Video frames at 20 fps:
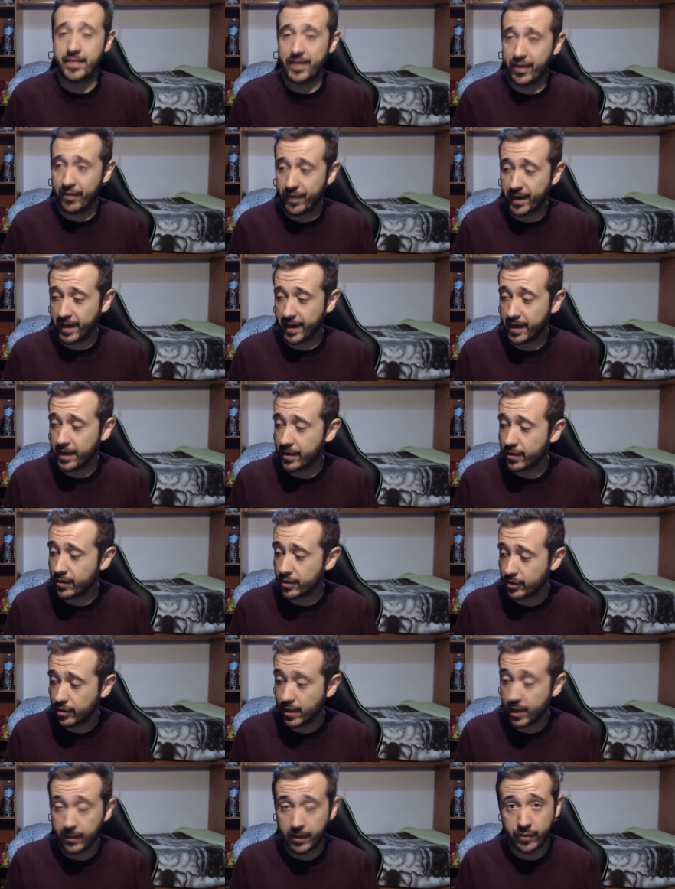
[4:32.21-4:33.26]
De Ferrari no
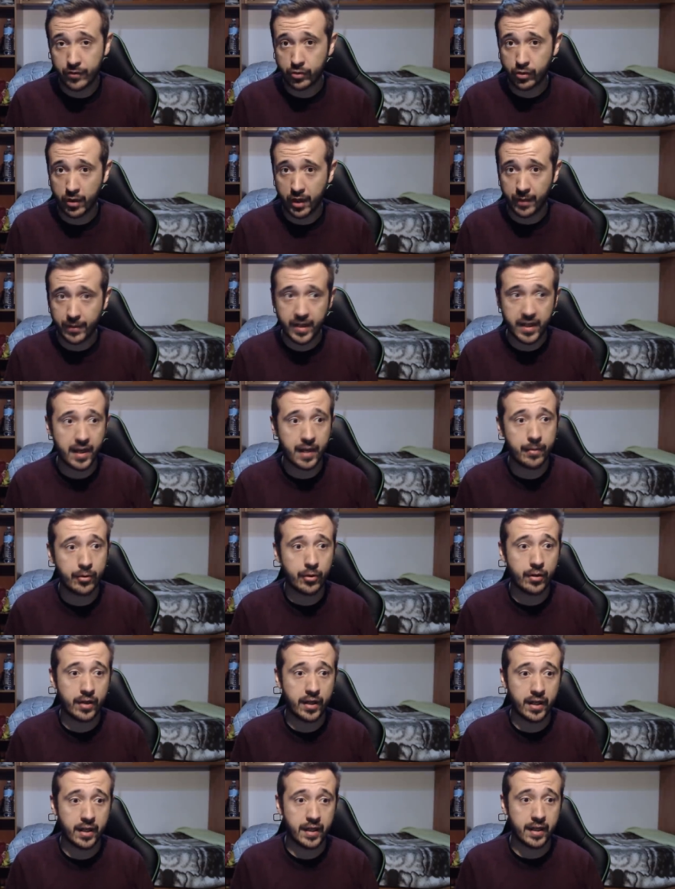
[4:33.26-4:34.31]
estoy hablando todavía
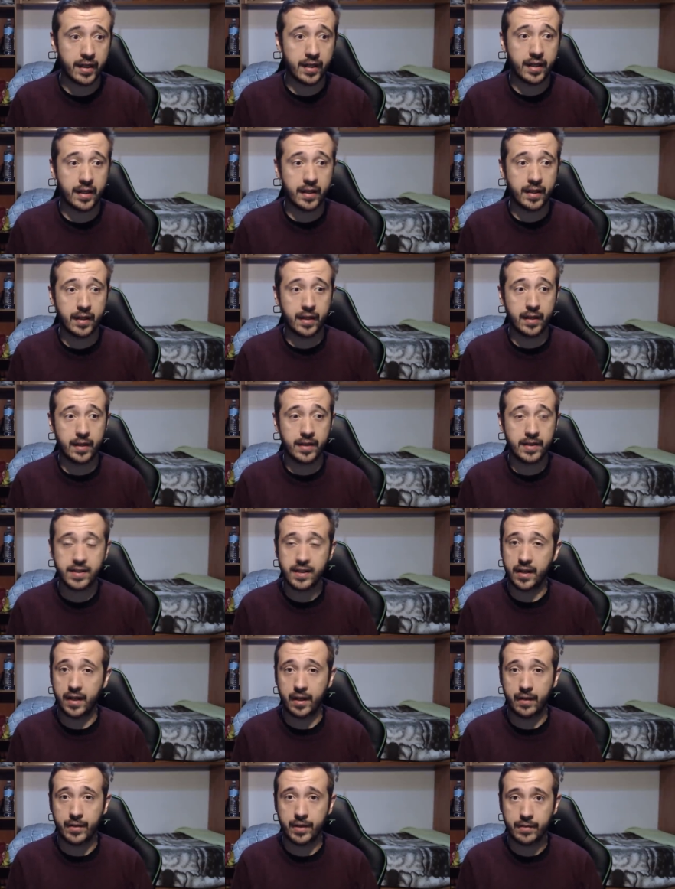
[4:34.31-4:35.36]
porque es
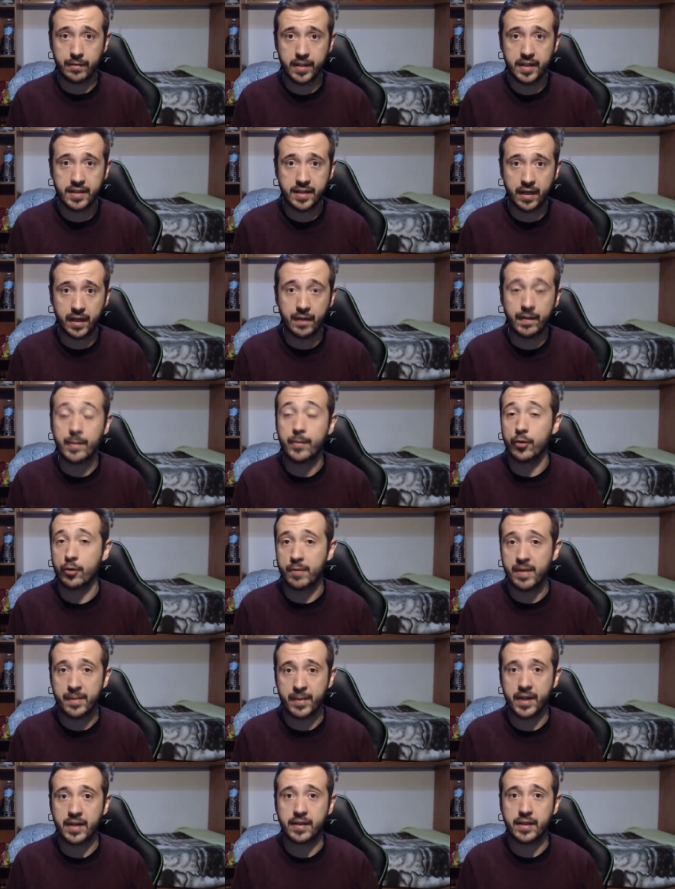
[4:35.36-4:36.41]
grave. Es grave por mi
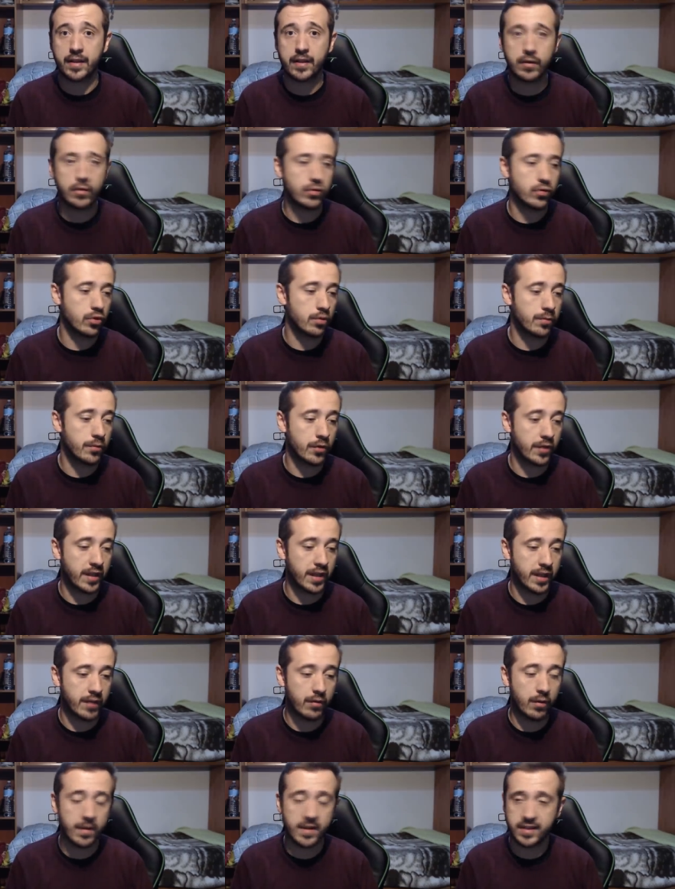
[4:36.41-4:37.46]
parte incluso, porque
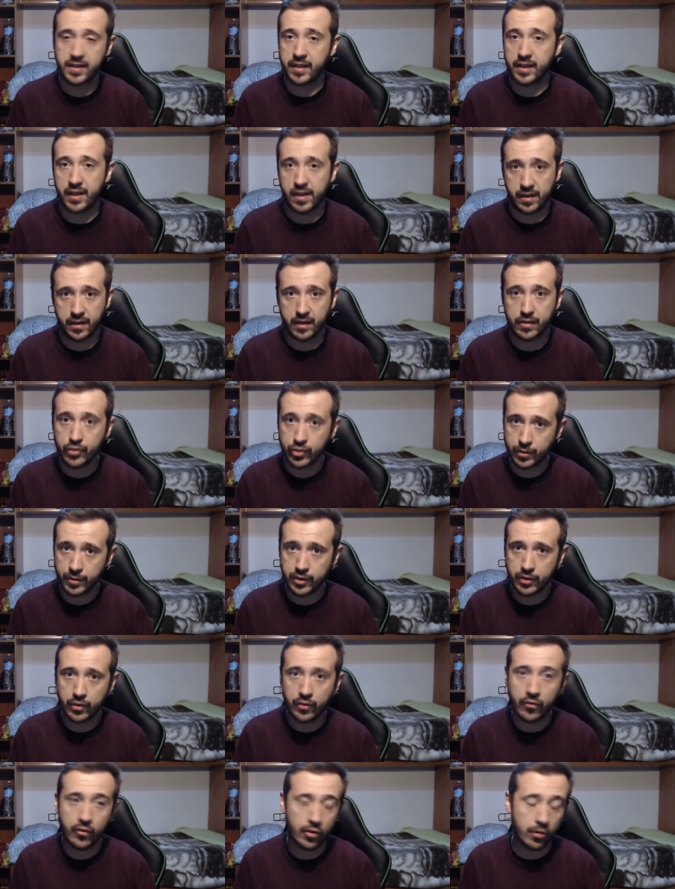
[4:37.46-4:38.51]
llevo más de 15 años
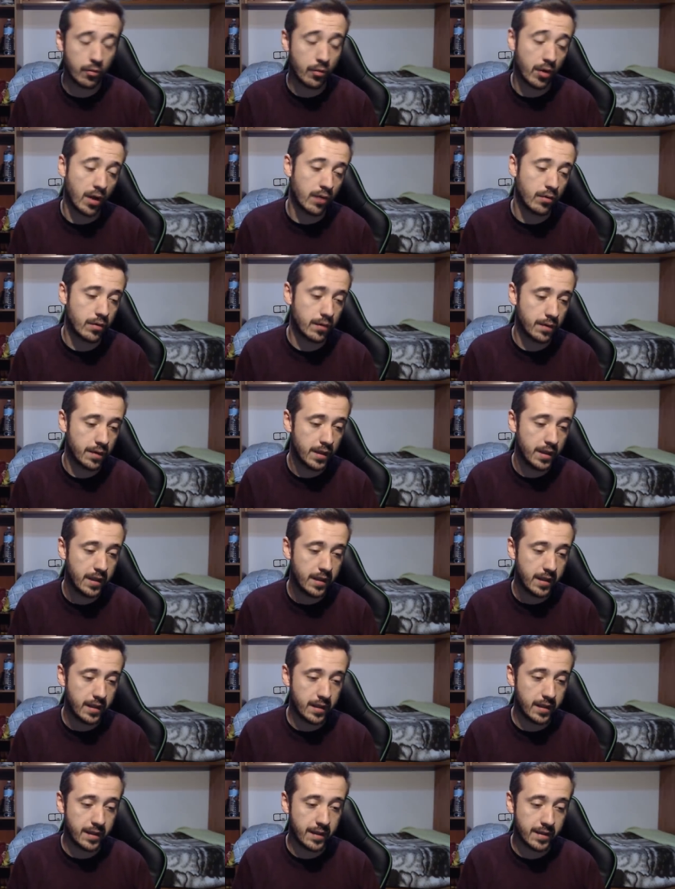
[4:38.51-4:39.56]
viendo Fórmula 1
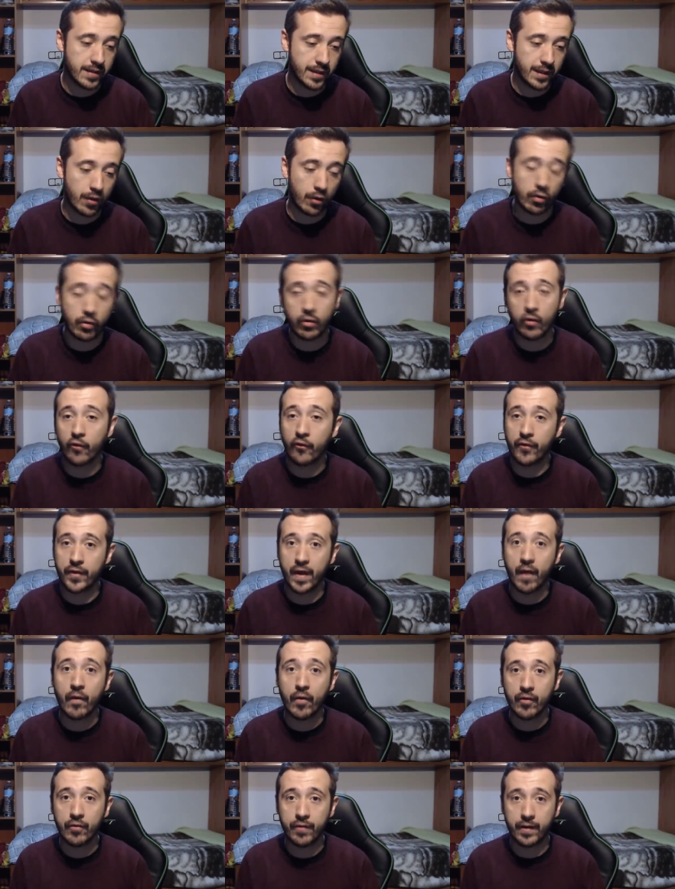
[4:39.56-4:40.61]
y sigo
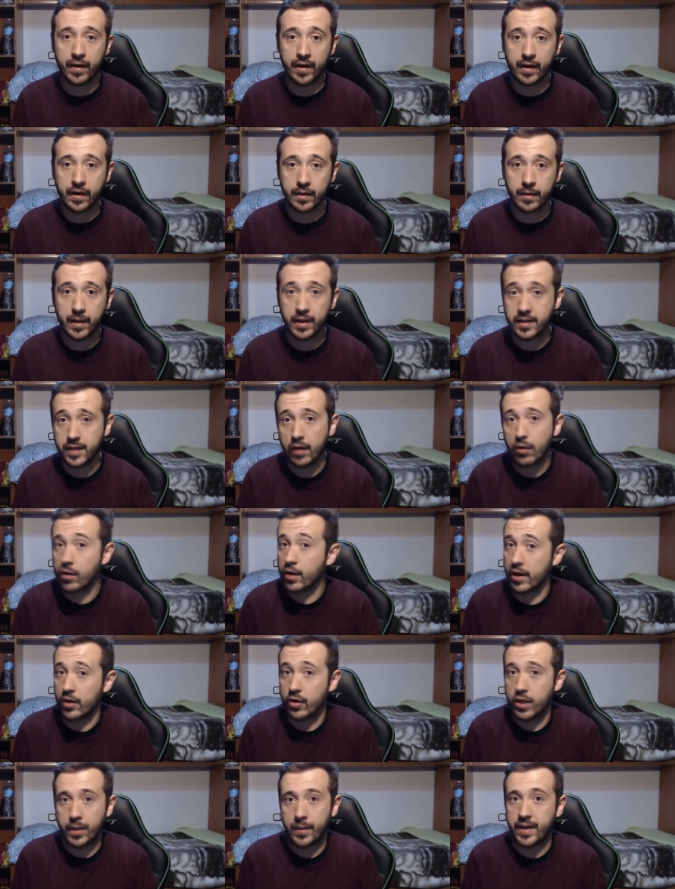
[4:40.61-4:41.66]
confiando en Ferrari. ¿Vale? Es algo que
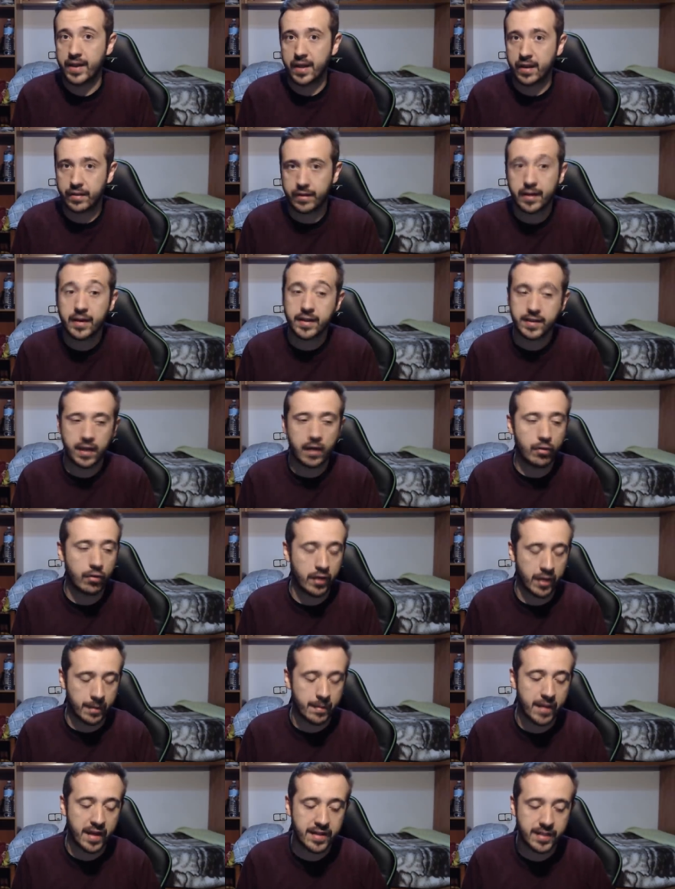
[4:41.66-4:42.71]
no debería hacer, es algo
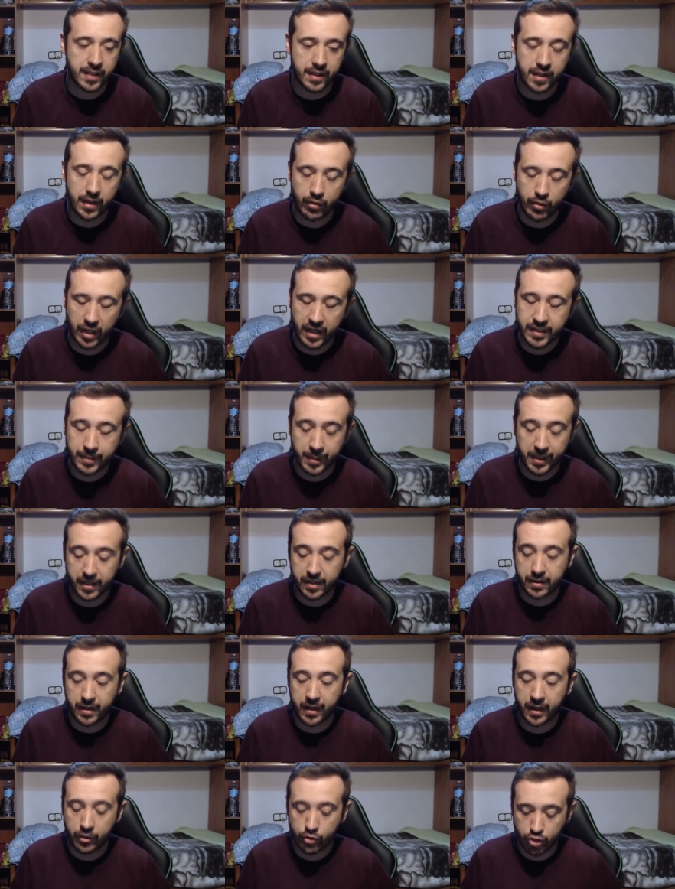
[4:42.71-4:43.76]
que me ha enseñado la
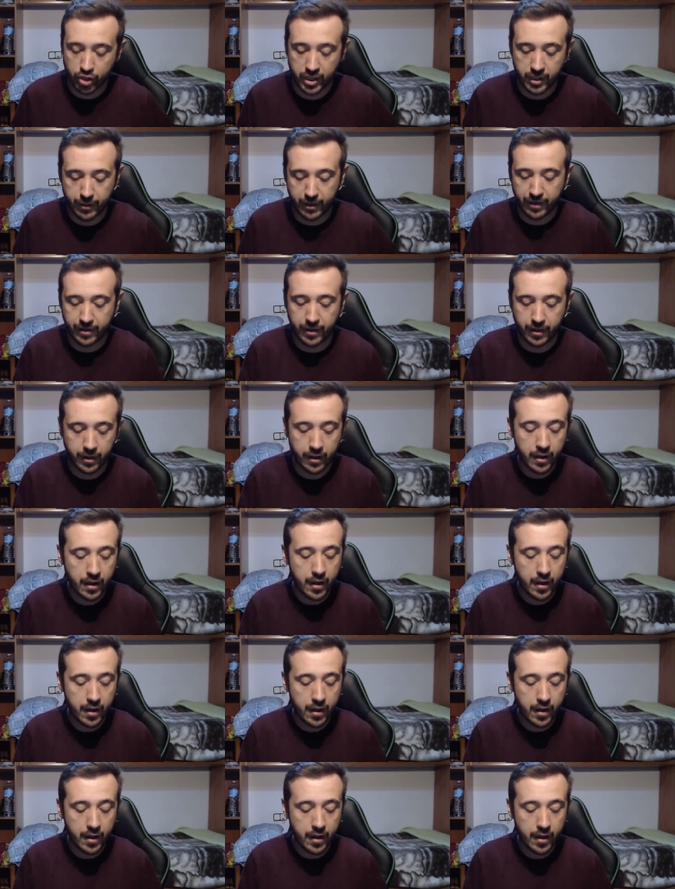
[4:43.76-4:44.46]
experiencia que no se debe hacer.